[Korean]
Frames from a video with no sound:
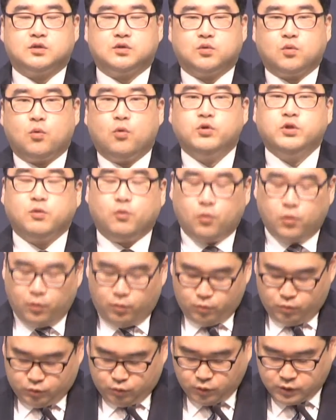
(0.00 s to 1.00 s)
온, 오,
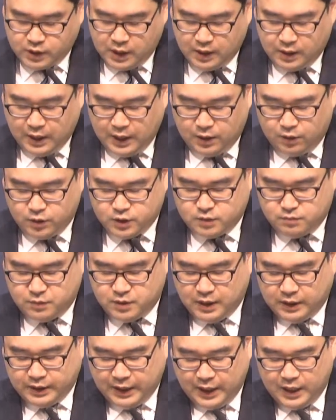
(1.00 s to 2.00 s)
도착을 한
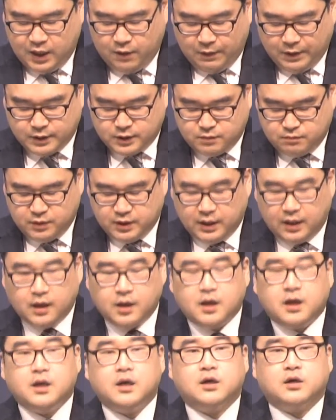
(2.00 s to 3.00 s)
것입니다. 달려왔습니다.
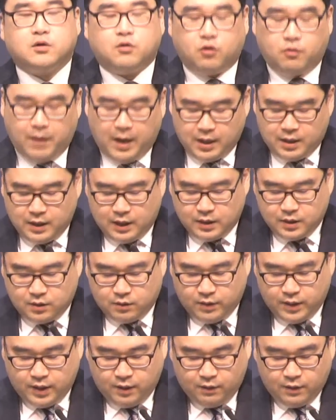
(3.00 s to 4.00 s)
그러고 말을 하는
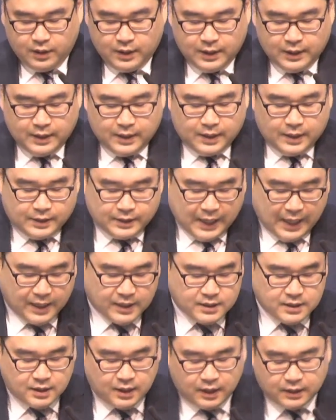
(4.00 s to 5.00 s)
거예요.
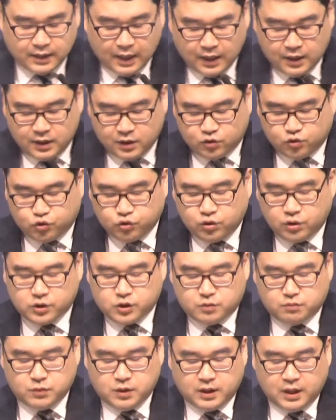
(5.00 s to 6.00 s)
당신의 딸이
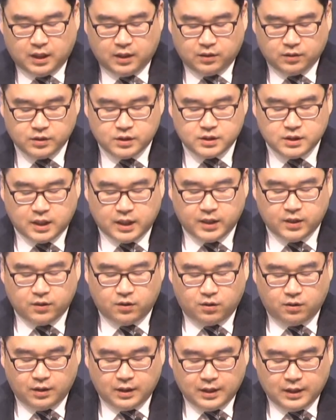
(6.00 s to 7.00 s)
죽었습니다.
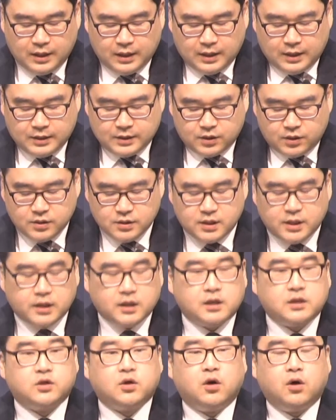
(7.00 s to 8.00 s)
어찌하여
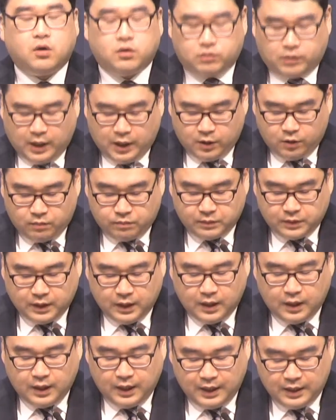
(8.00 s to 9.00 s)
선생을 더
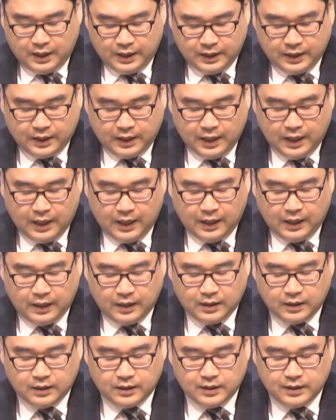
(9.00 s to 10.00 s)
괴롭게
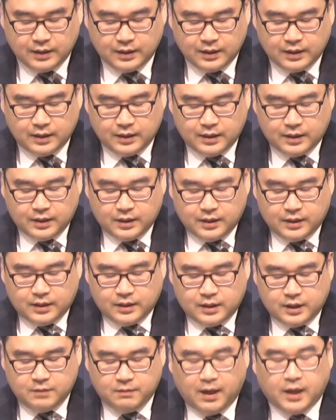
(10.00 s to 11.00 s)
하나이까?
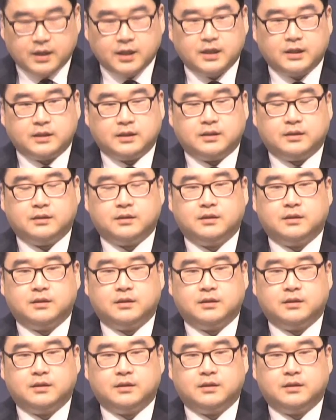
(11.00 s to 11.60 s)
이 말은